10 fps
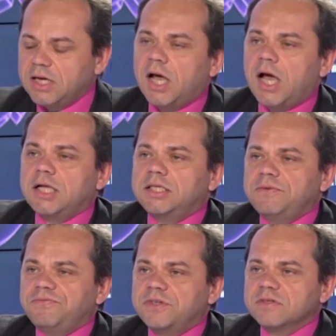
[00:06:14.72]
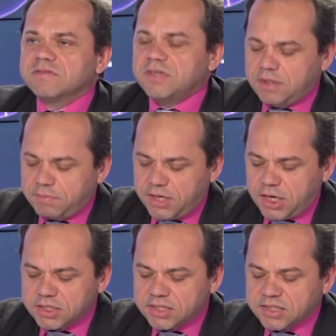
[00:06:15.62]
Actifs financiers des
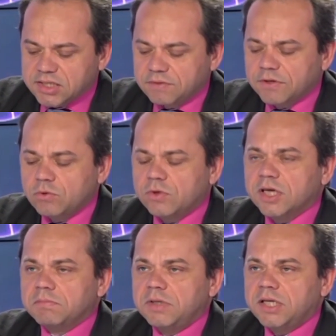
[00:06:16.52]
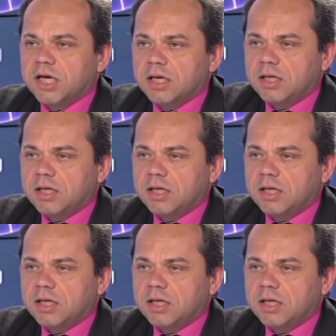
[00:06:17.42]
ménages, 5,4 milliards.